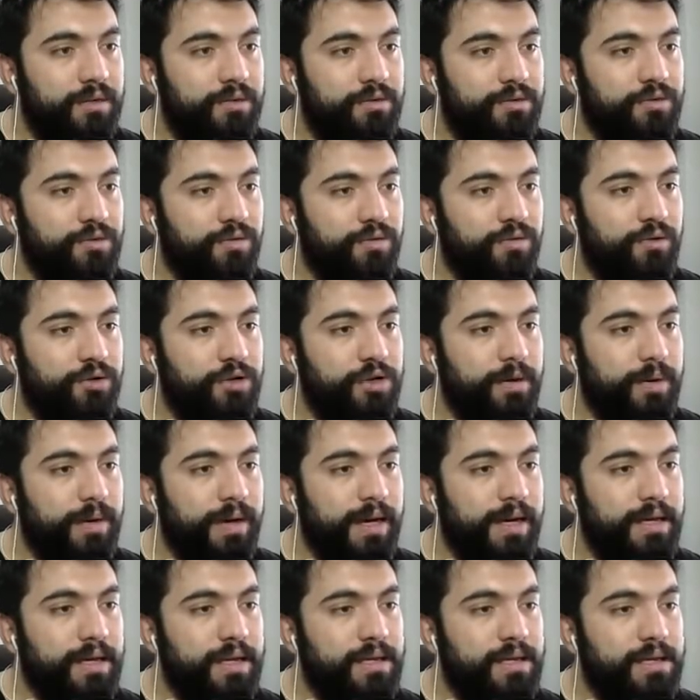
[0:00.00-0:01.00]
Şunu vuruşa bak
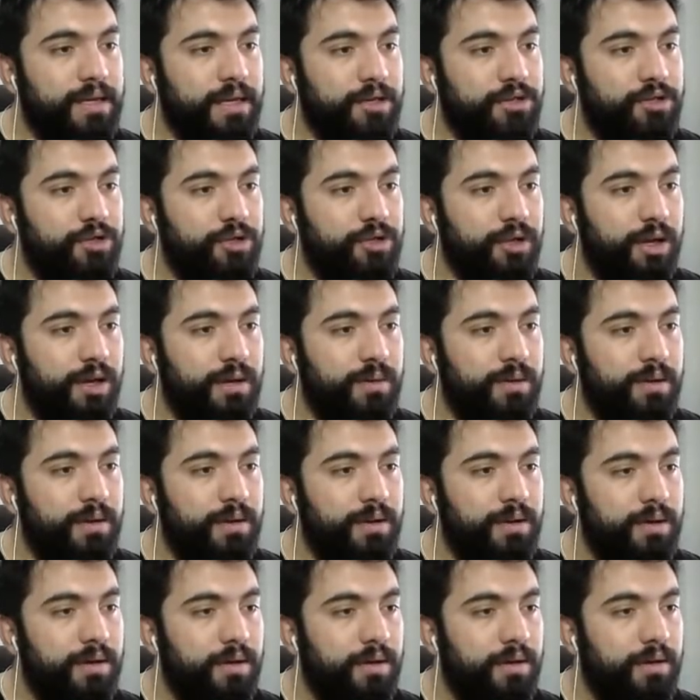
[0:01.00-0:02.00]
herkes kaçıyor abi.
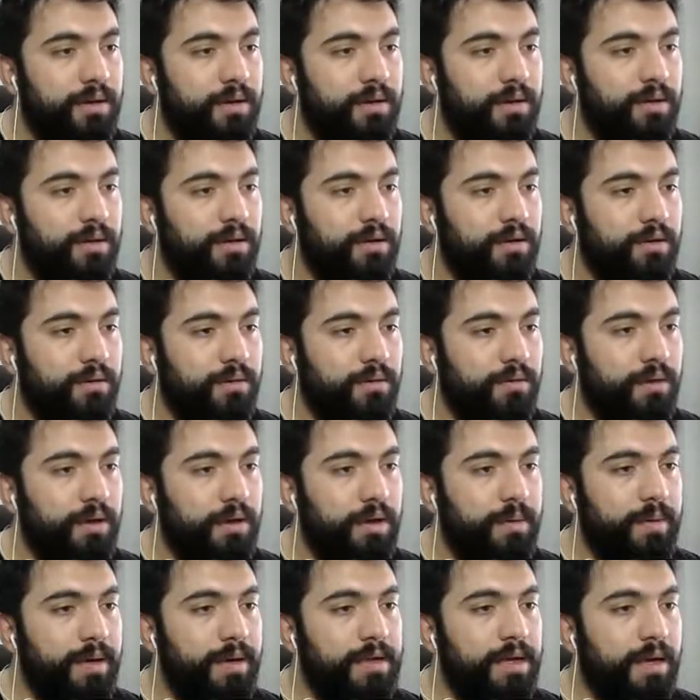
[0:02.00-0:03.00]

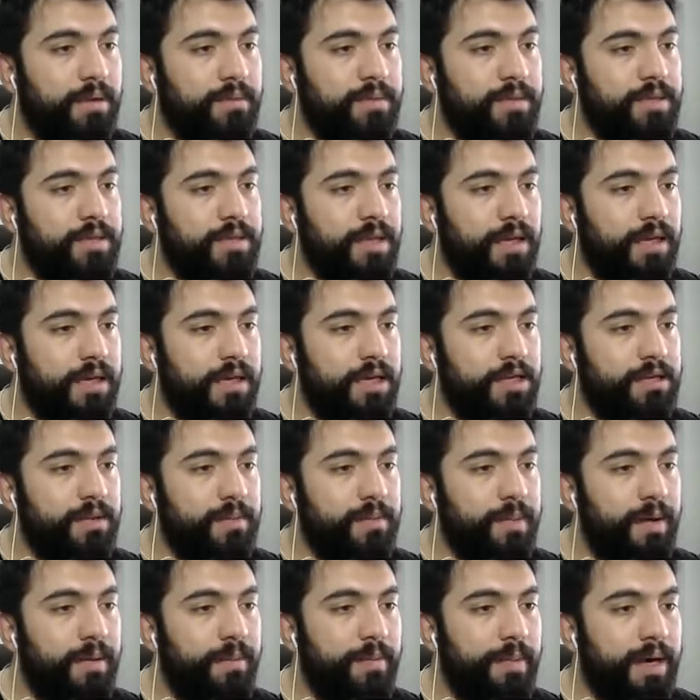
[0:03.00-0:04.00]
Olaya bakar mısınız arkadaşlar?
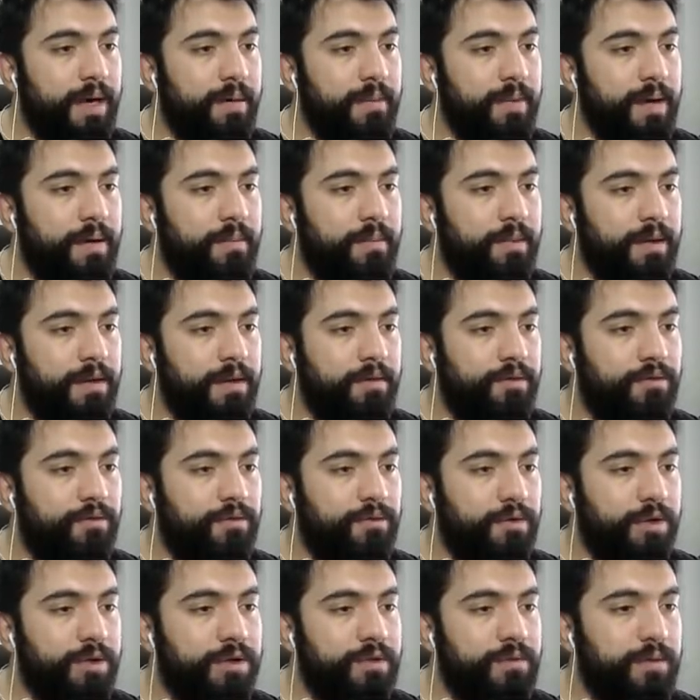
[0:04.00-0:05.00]
Ben, bana bakmadan
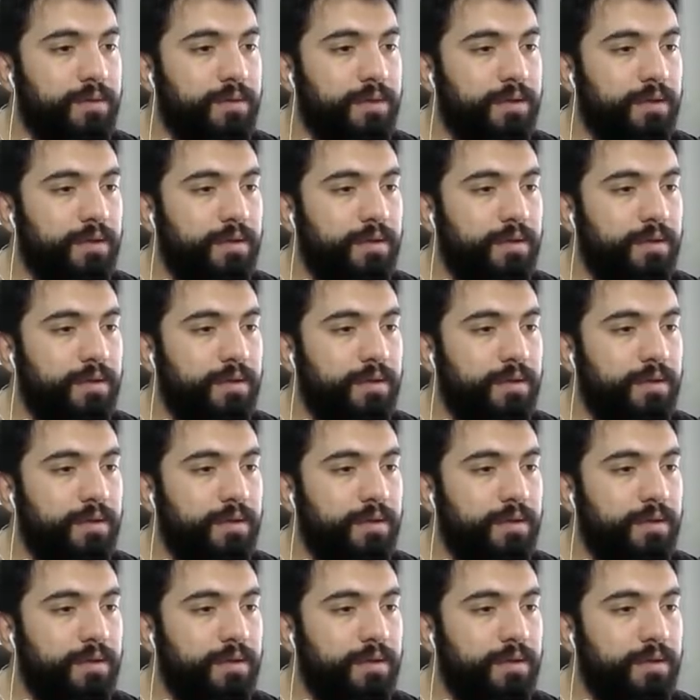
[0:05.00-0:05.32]
vurdu resmen.